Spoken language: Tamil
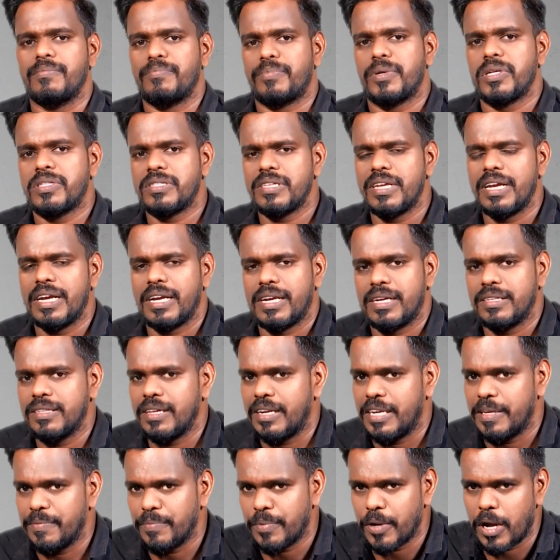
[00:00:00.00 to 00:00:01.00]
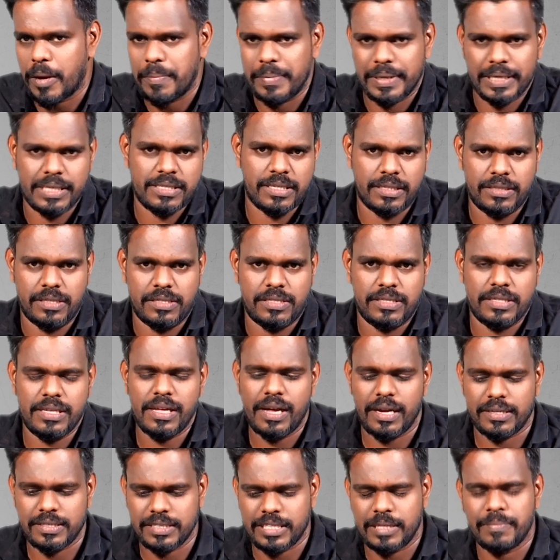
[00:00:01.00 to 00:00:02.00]
பிரச்சனைகளை இந்த லிப்ரா அப்படின்னு சந்திச்சு
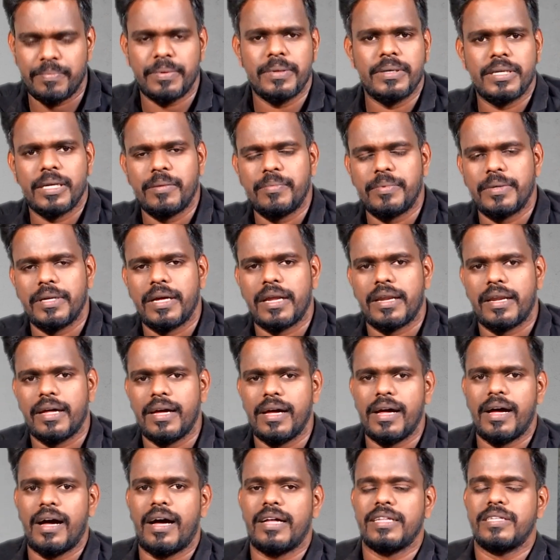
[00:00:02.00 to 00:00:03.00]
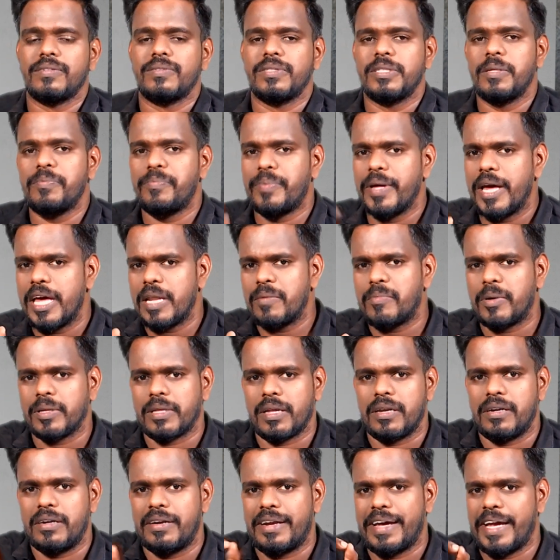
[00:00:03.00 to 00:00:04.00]
அதுக்கப்புறம் என்ன பண்ணார்னா அதை வந்து பேர்
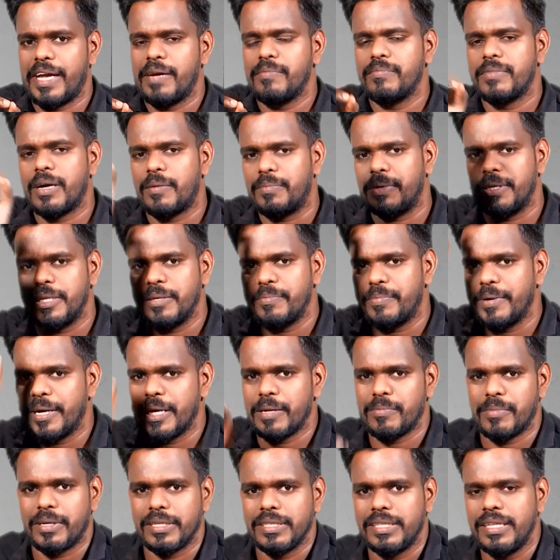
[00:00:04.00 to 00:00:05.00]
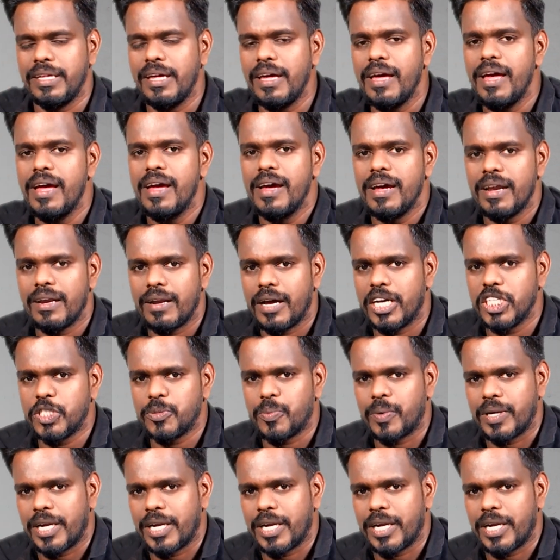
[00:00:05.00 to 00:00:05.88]
மாற்றாரு டயம் அப்படின்னு பேர் மாற்றி லான்ச்